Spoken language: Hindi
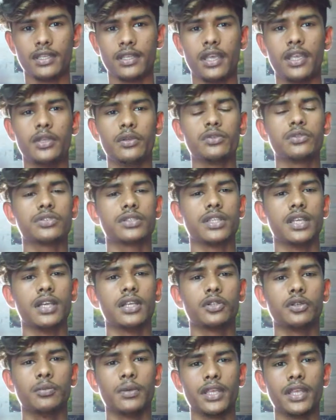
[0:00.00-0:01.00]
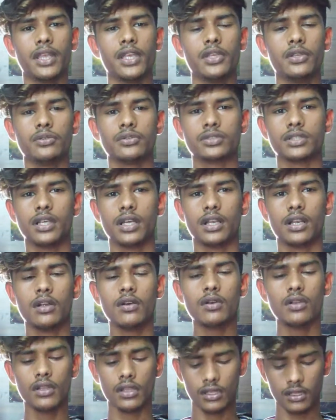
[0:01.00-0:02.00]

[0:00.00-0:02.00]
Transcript: यही यूज़ किया तो मैं यही यूज़ कर रहा हूँ